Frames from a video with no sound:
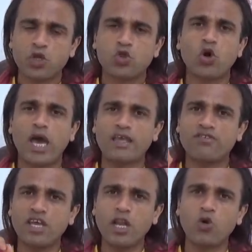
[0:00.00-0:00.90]
तो
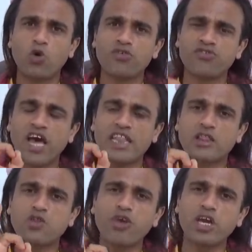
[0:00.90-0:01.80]
ऐसे लोग सात्विक